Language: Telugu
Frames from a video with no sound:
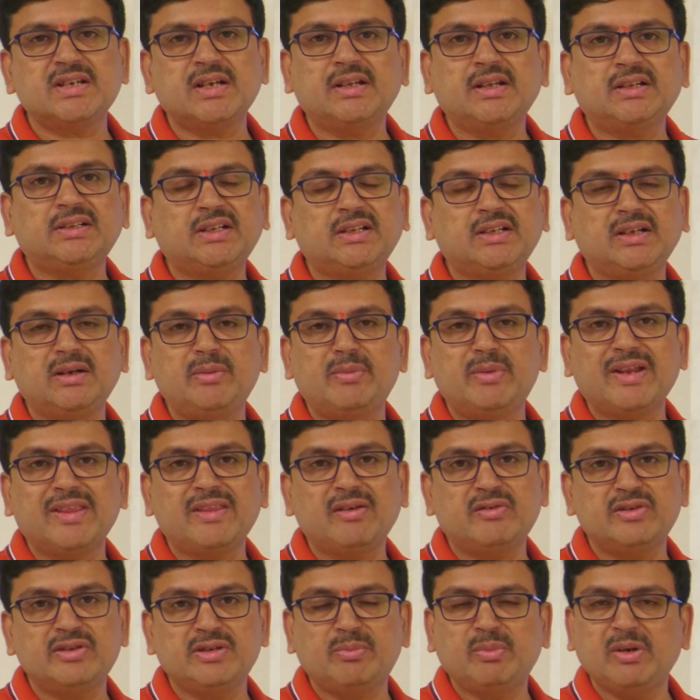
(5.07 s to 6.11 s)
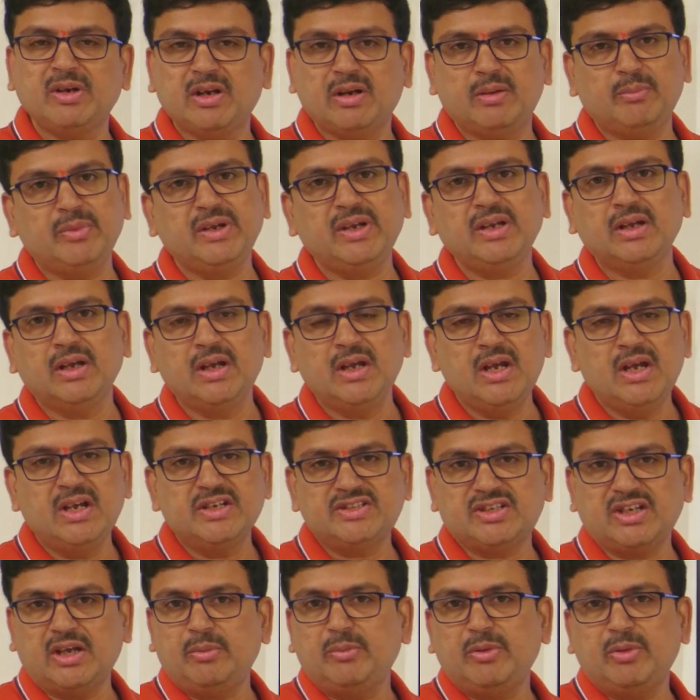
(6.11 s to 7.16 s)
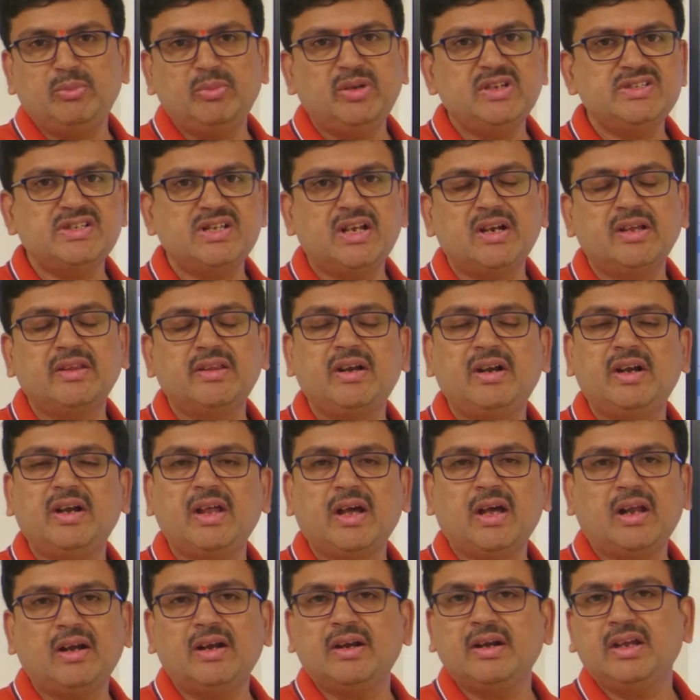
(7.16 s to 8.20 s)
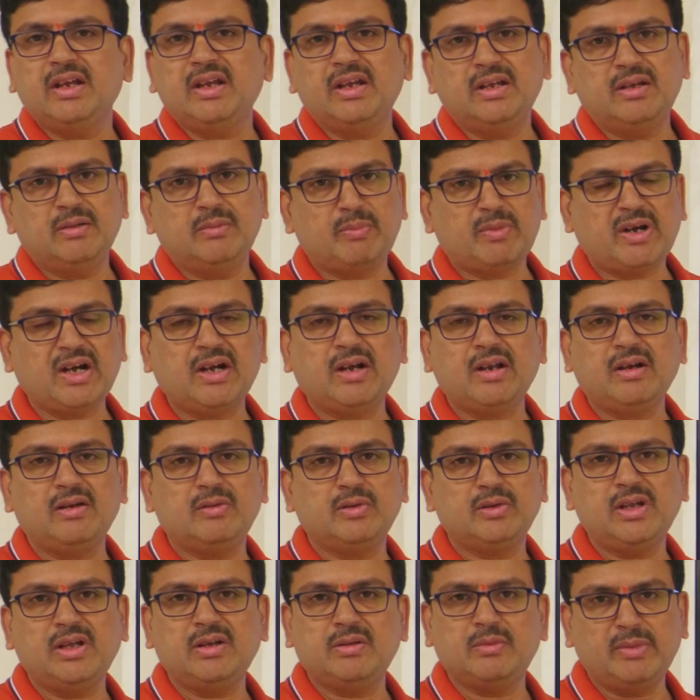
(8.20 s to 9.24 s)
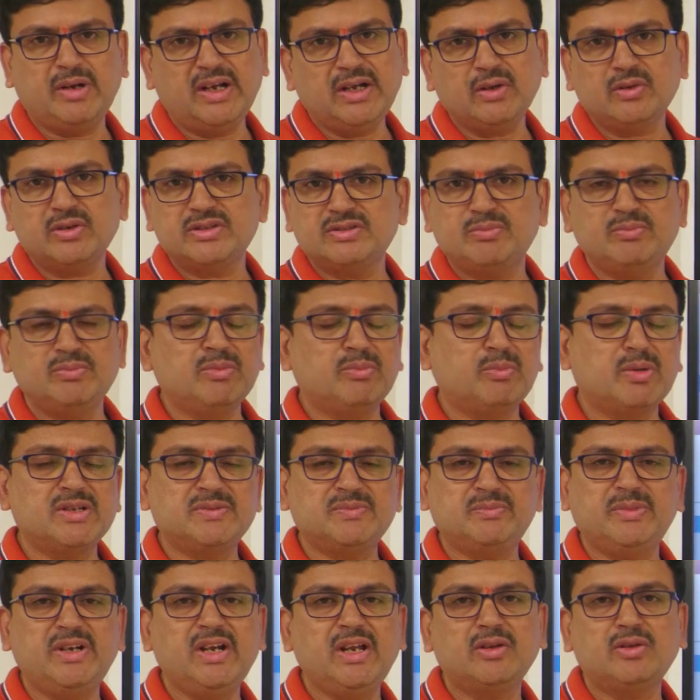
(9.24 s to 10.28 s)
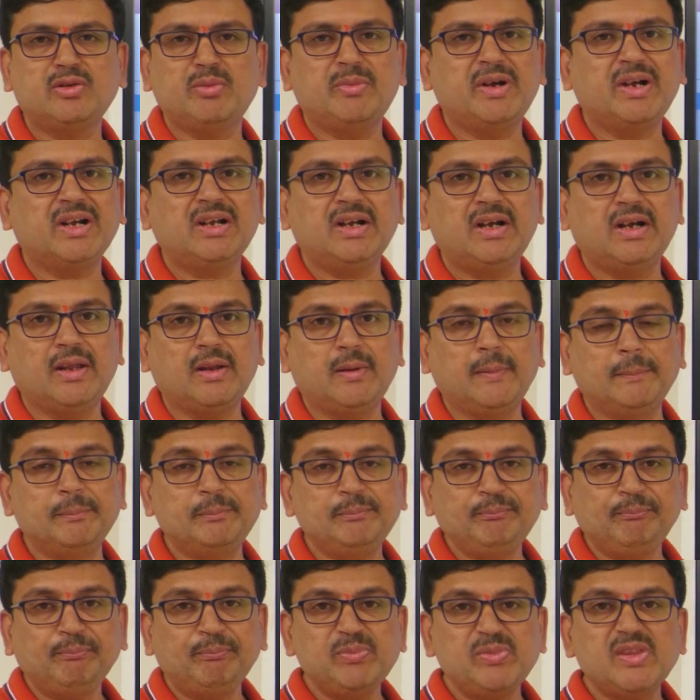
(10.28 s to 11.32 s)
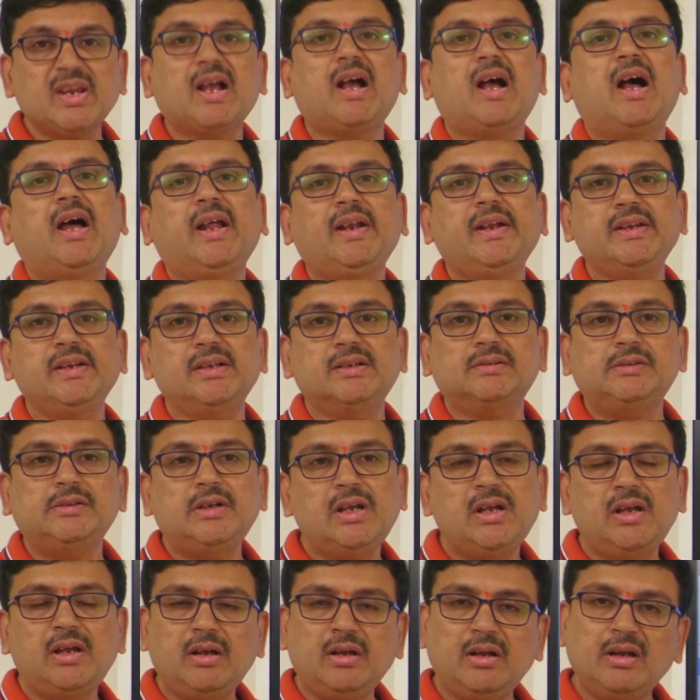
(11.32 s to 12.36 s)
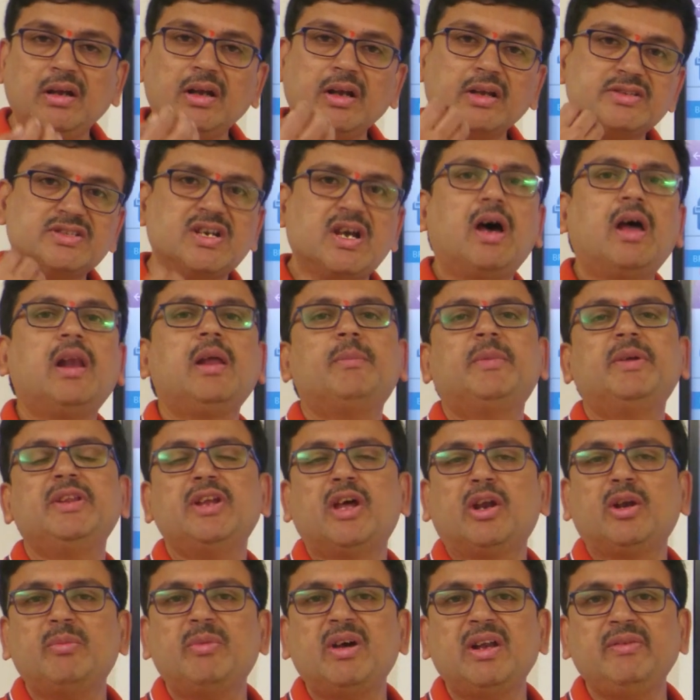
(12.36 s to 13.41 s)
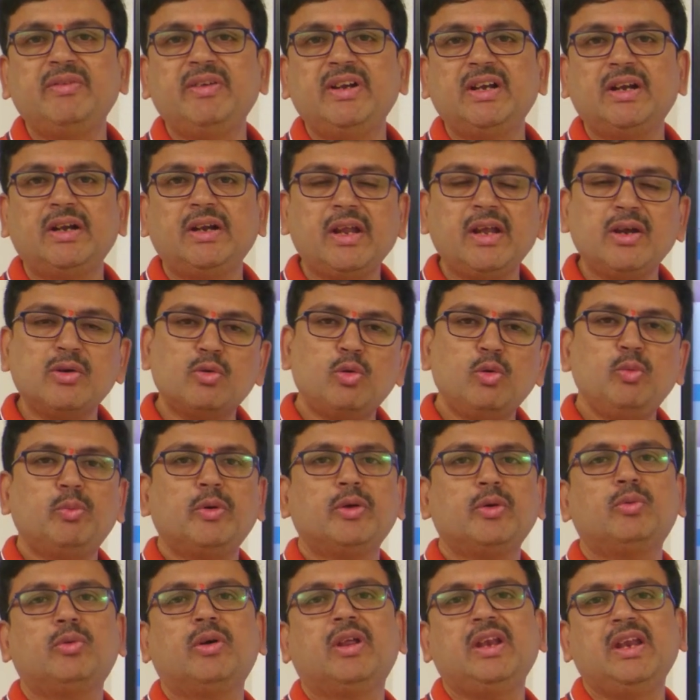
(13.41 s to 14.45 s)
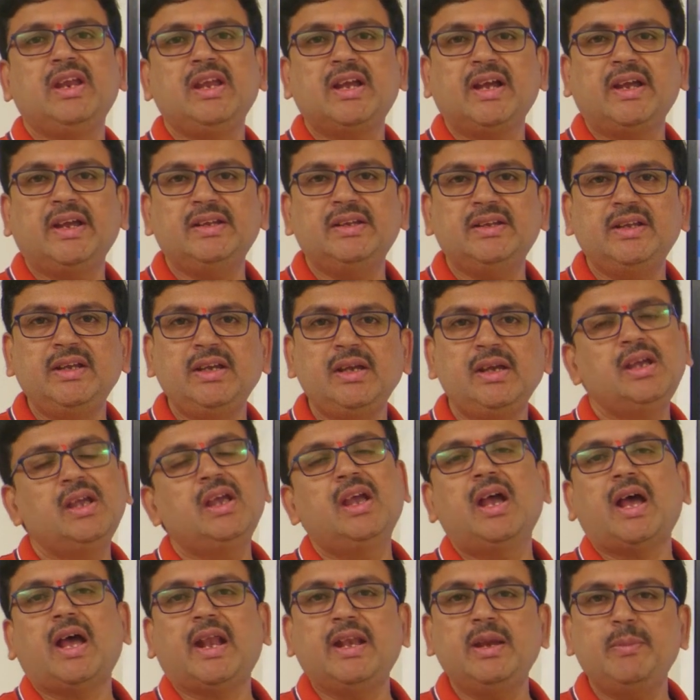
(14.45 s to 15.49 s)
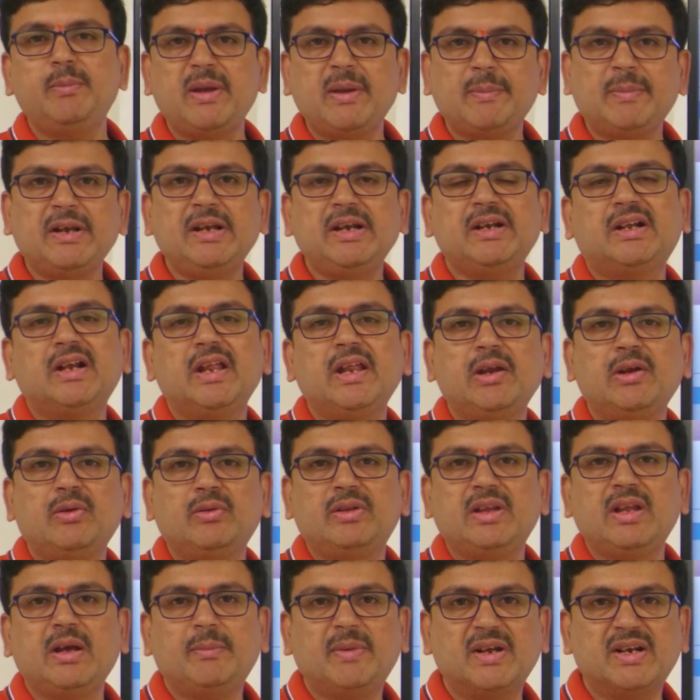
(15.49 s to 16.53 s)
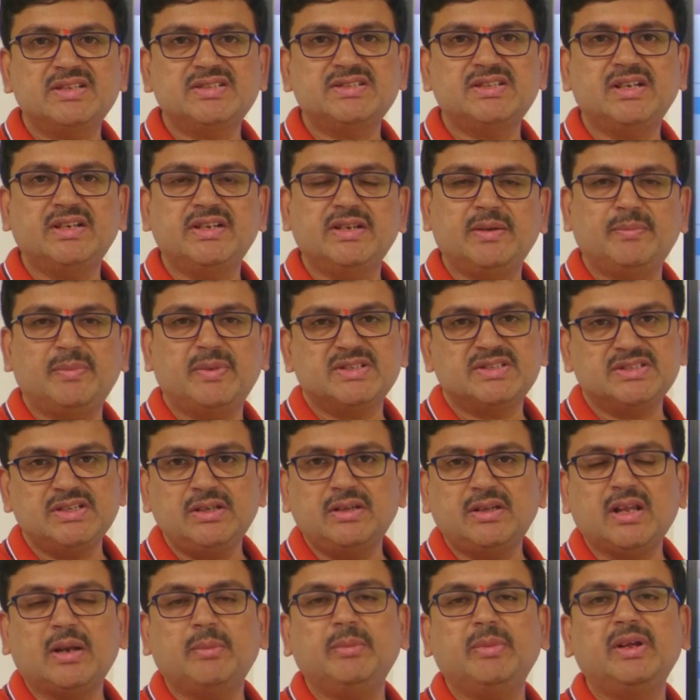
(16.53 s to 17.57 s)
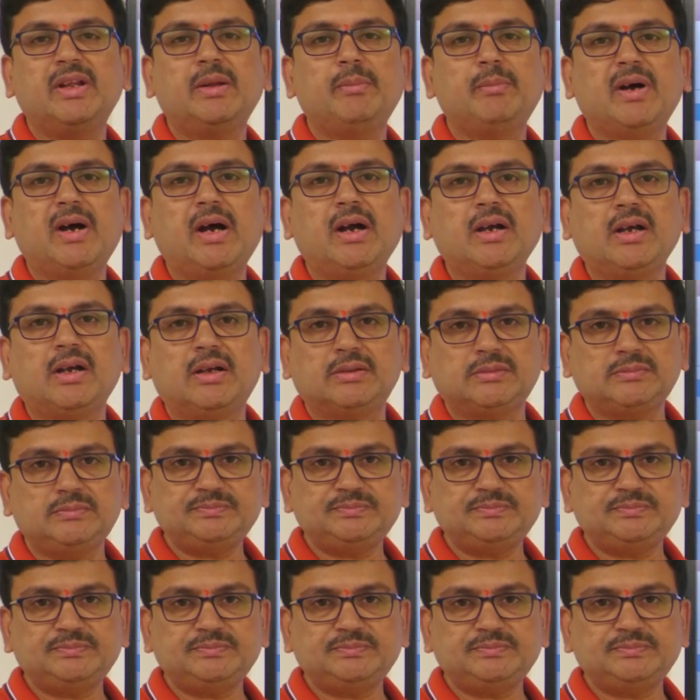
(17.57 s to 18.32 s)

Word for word: సేదాతాతంగా పెడతామని చెప్పి నేను బి చైర్మన్ బి జనార్దన్ రెడ్డి ఆల్రెడీ ప్రకటన అయితే బయటకు వచ్చి మీడియాతో మాట్లాడారు కానీ చాలామంది అనుమానం ఏంటంటే గ్రూప్ వన్ కూడా లీక్ అయింది అన్ని పేపర్లు ఇట్లనే ఉందా పరిస్థితి అని చెప్పేసి దాని మీద బాగా